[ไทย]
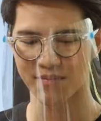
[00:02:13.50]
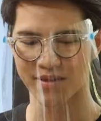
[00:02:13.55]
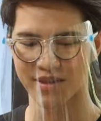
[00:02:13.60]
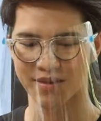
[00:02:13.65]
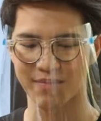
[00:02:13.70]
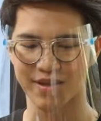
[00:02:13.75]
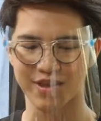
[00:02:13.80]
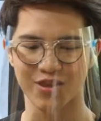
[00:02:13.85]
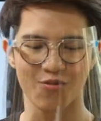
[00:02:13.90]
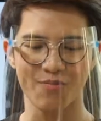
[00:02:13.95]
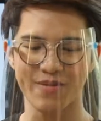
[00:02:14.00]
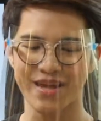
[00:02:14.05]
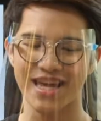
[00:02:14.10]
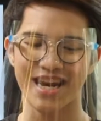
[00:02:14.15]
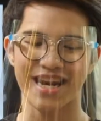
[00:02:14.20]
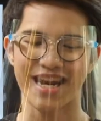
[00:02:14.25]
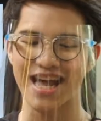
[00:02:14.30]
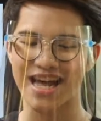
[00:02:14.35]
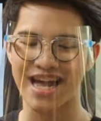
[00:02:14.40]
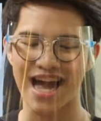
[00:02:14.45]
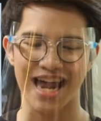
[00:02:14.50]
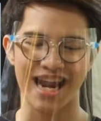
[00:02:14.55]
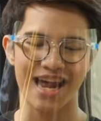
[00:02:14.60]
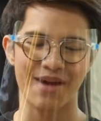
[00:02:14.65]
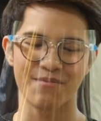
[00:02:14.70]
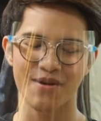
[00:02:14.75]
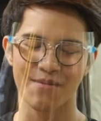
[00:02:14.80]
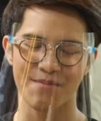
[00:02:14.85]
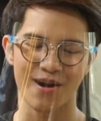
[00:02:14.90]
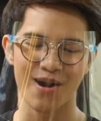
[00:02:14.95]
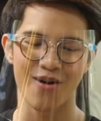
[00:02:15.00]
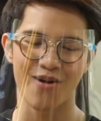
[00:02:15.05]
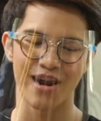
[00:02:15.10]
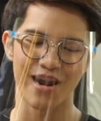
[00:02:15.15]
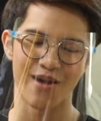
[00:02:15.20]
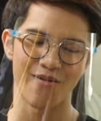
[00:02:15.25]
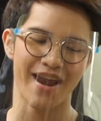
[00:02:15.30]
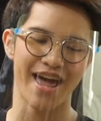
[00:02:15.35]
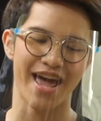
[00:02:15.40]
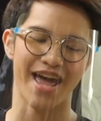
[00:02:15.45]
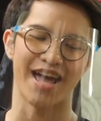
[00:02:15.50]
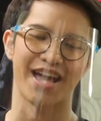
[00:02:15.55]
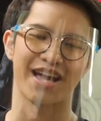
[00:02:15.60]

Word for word: มัน มันต้องมีอะไรในอากาศทำกับประหลอดแล้วแหละ